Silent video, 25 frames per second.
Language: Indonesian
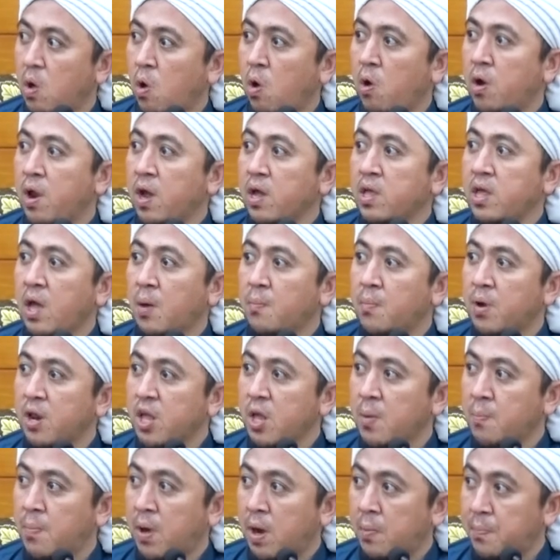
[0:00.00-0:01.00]
Orang yang
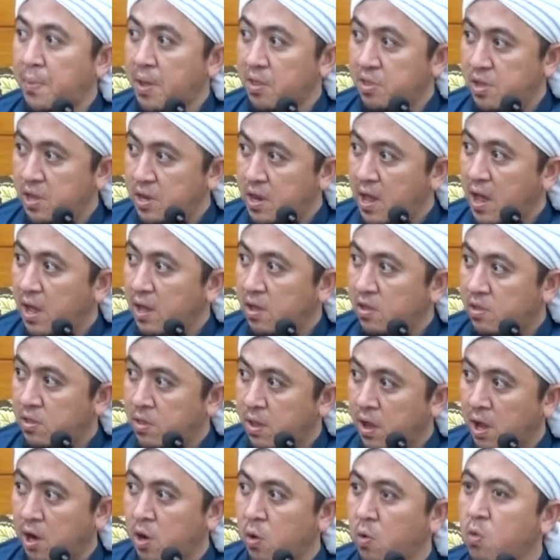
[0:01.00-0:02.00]
beriman pasti nangis
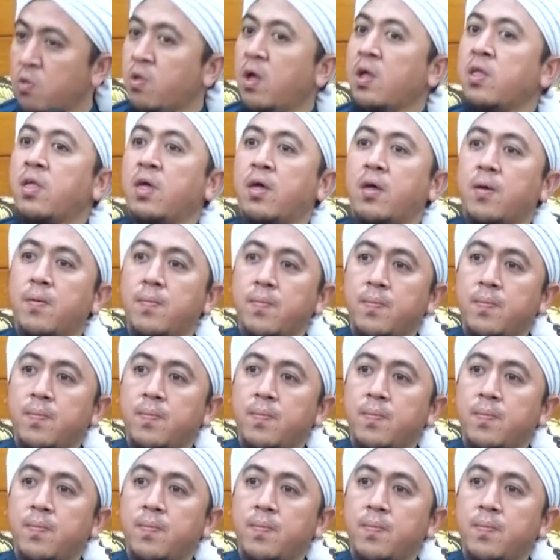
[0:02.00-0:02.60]
dengan dosanya.